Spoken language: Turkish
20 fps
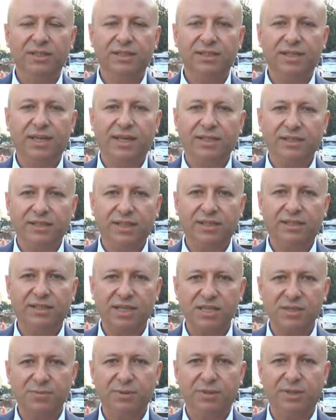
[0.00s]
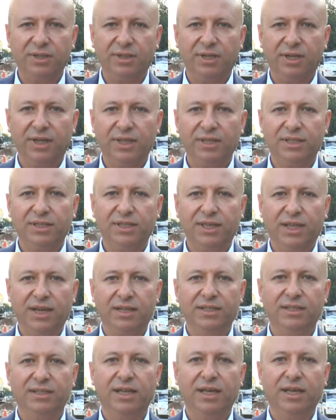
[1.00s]
tek tek tespit ederek
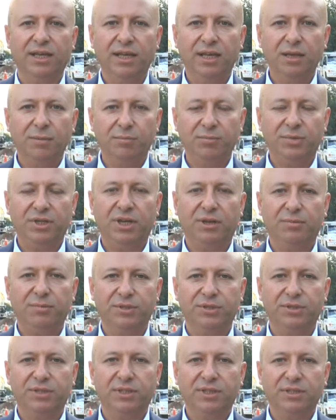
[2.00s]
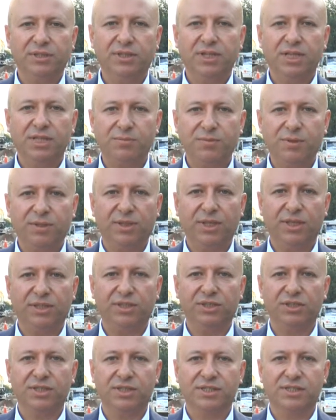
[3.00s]
yerinde birebir tespit
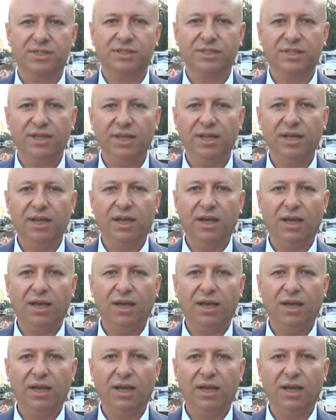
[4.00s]
neticesinde